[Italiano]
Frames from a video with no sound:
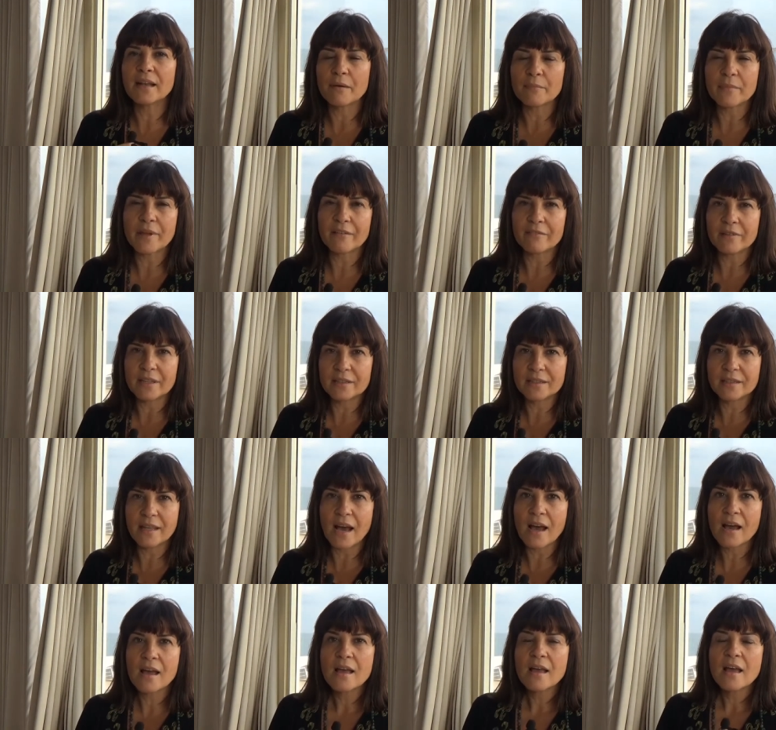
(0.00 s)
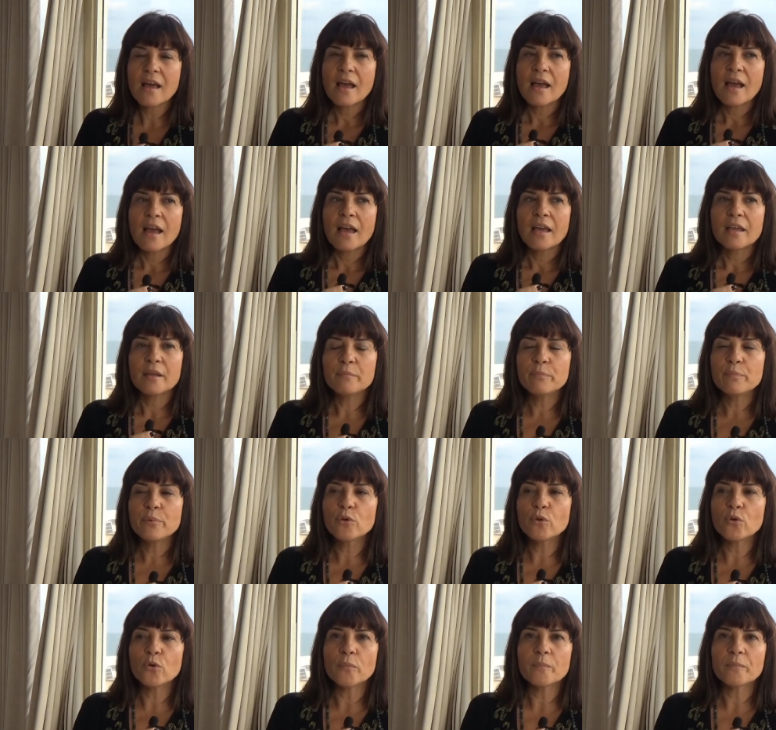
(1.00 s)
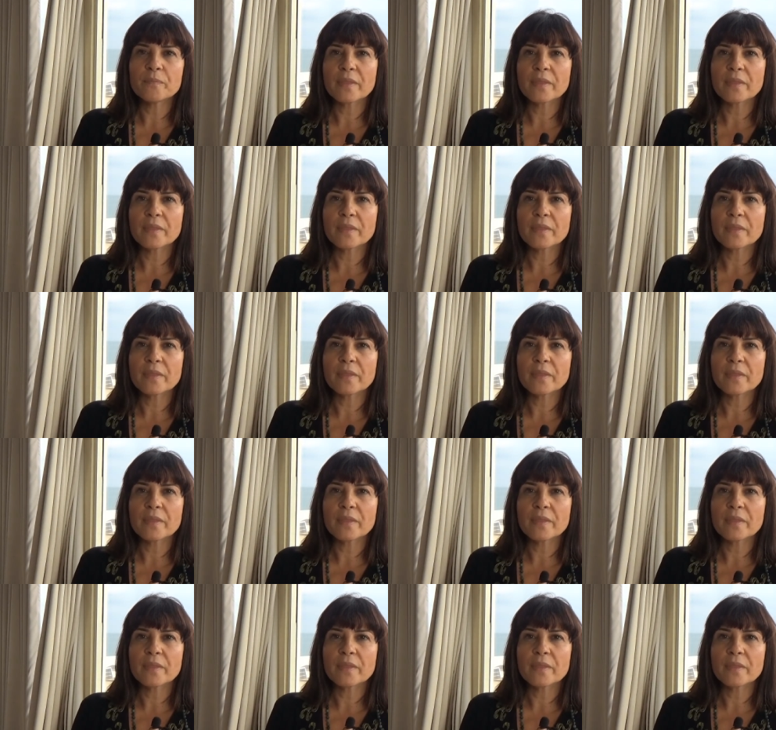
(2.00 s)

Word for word: la mia vita. In più,